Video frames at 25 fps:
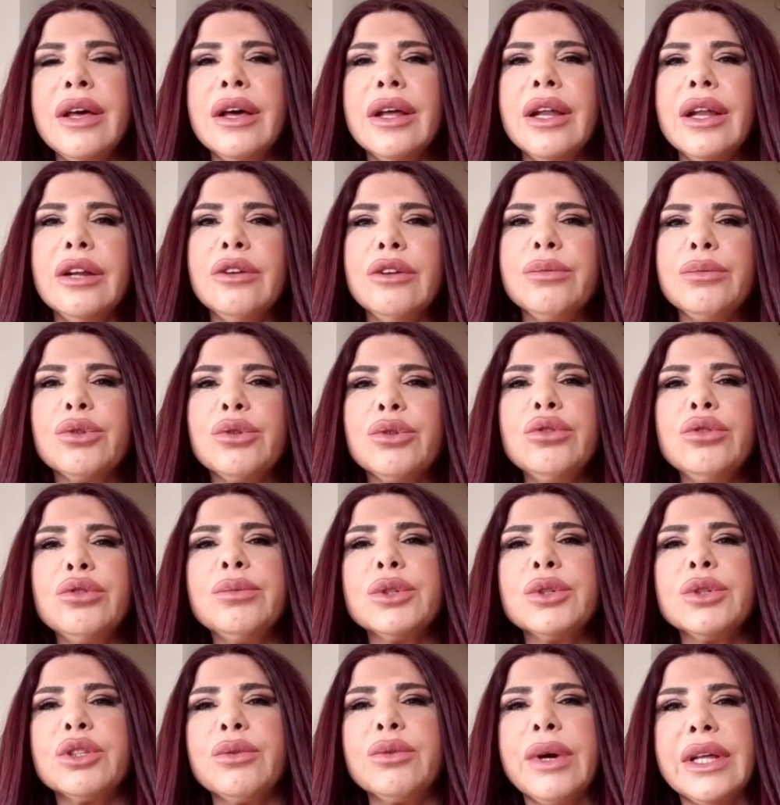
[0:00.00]
لانه بيكونوا
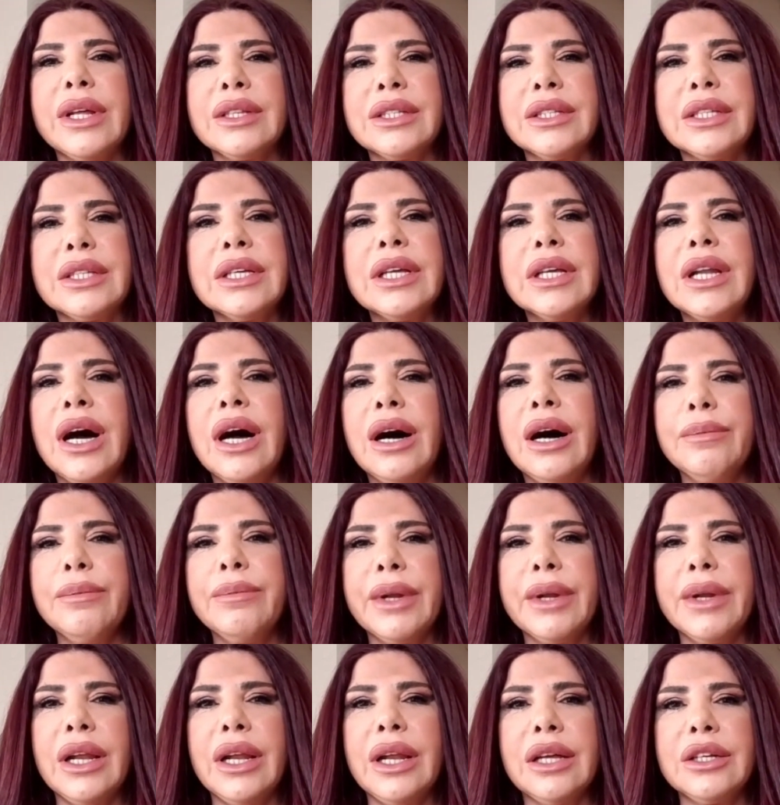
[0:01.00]
متوارثين عبر
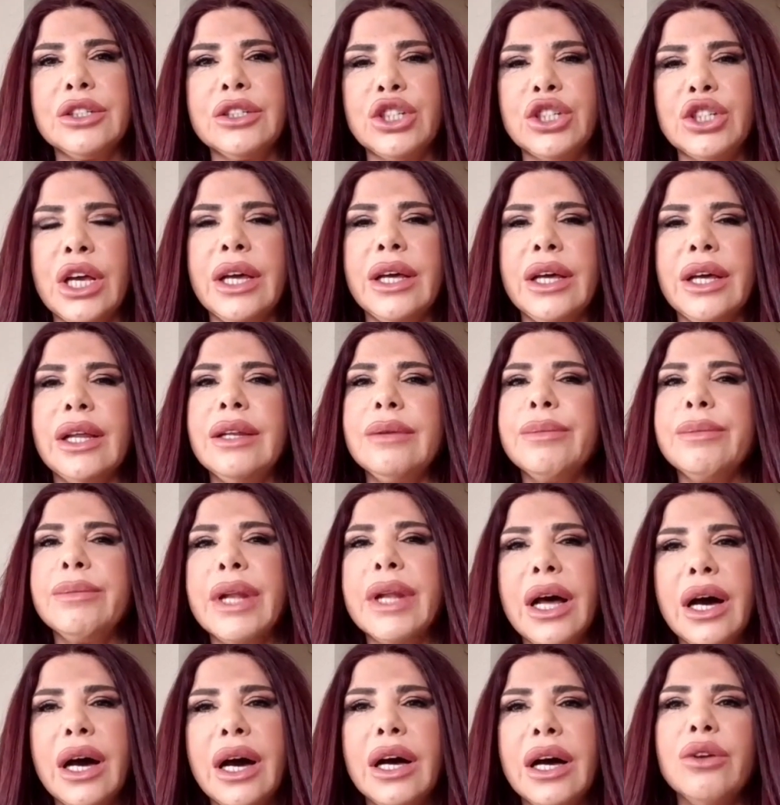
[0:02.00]
الاجيال من
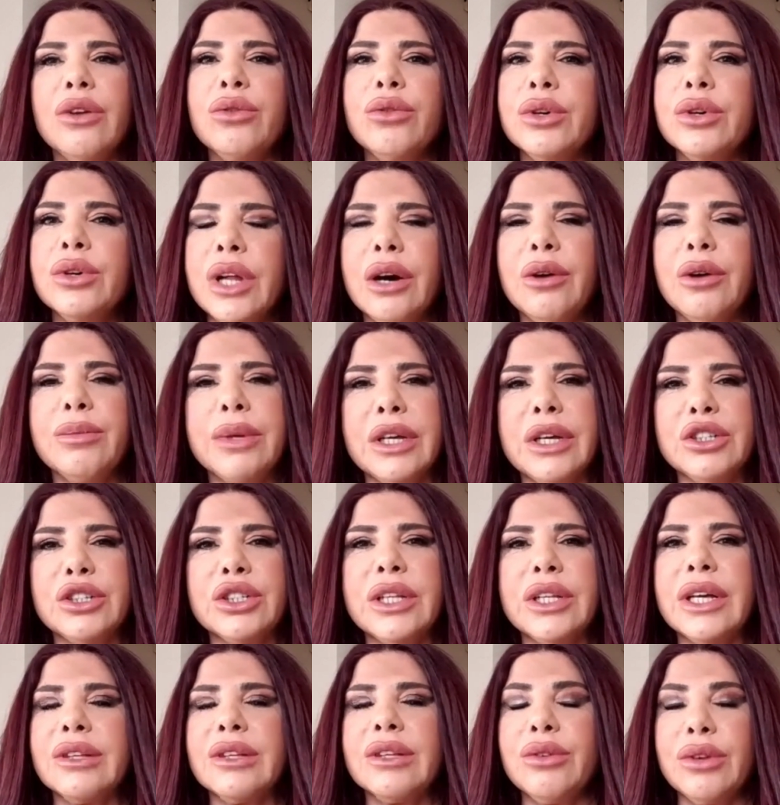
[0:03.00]
اهلهم او من
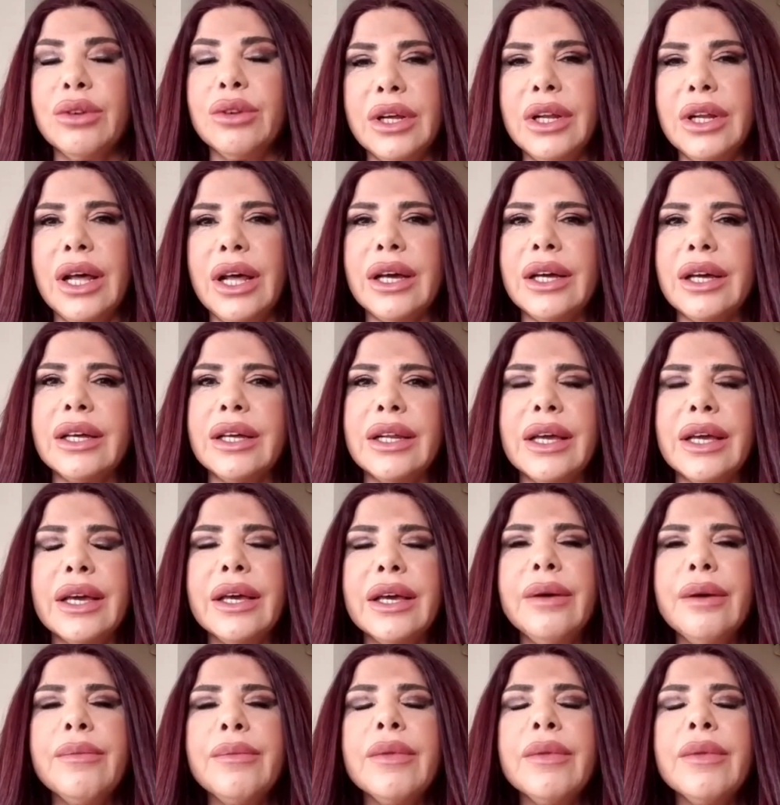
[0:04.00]
اجدادهم الى اخره